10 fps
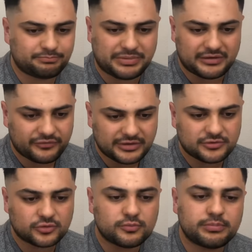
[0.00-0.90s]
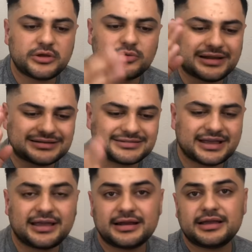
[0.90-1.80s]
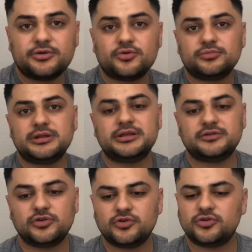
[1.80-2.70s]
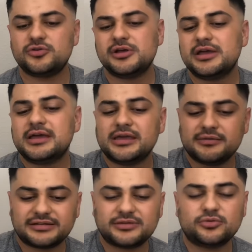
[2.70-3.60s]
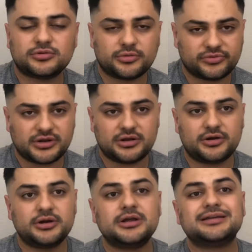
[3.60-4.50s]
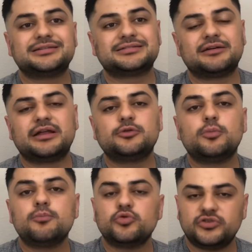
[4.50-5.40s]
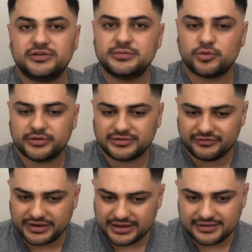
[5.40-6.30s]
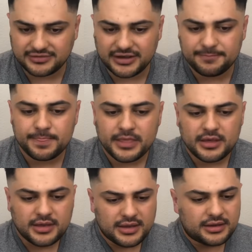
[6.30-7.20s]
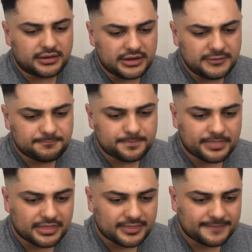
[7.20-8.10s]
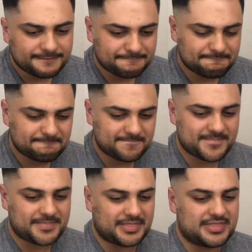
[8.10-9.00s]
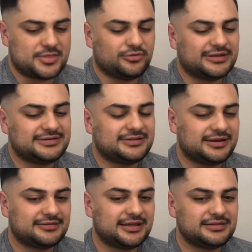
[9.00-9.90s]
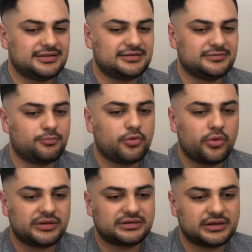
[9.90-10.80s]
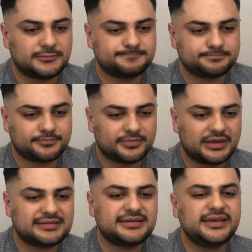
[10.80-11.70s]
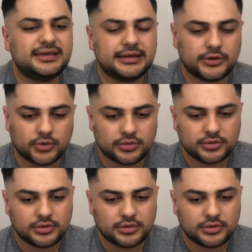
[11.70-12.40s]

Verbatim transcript: perfectos cumplidos, lanzada en el año 2018 y va a ser un top seller. Se está hablando muchísimo de esta fragancia y notas interesantes, puedo decir que sí y no.